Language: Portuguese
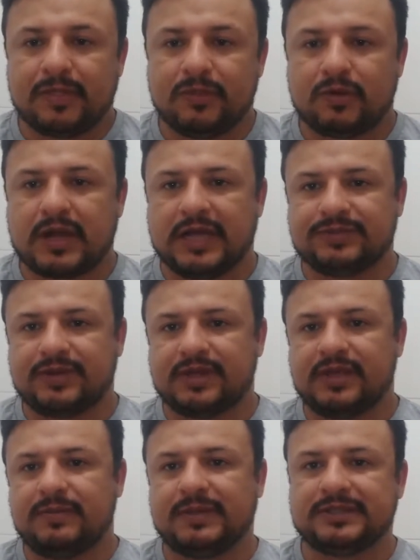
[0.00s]
No caso
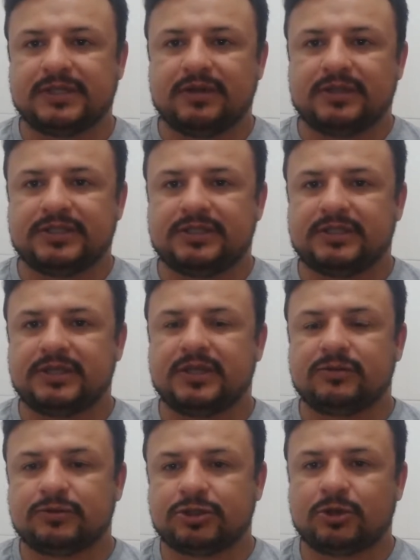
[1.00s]
aqui em Maceió, a gente tira
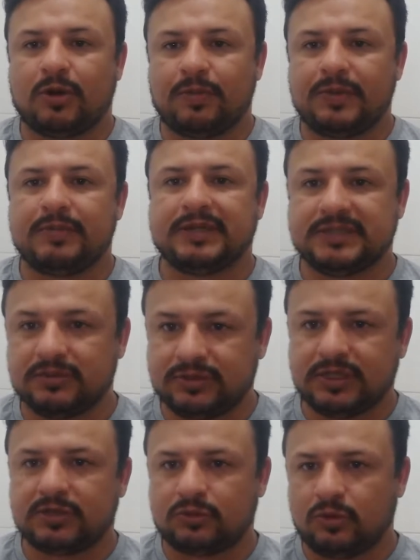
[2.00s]
num shopping, mas é um
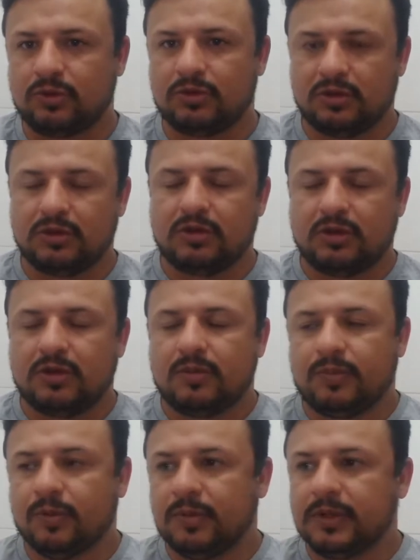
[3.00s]
setor
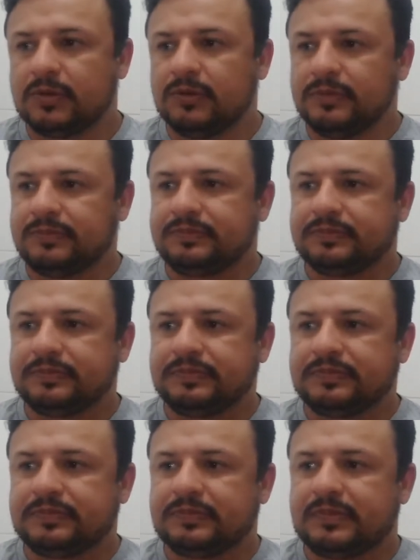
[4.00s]
público,
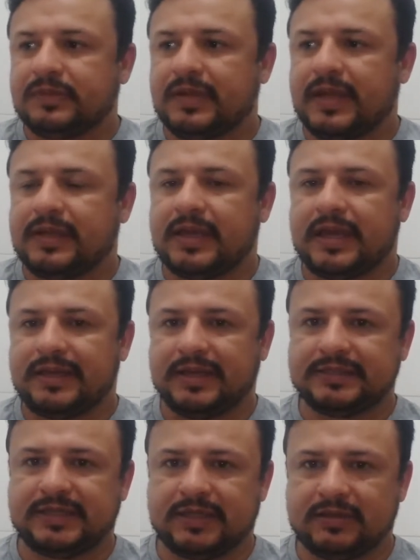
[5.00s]
né? Que é
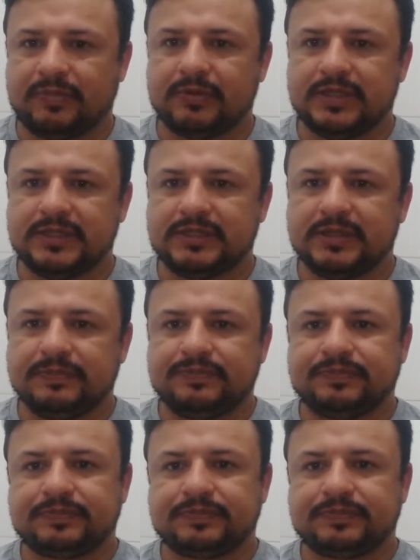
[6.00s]
anexado à polícia.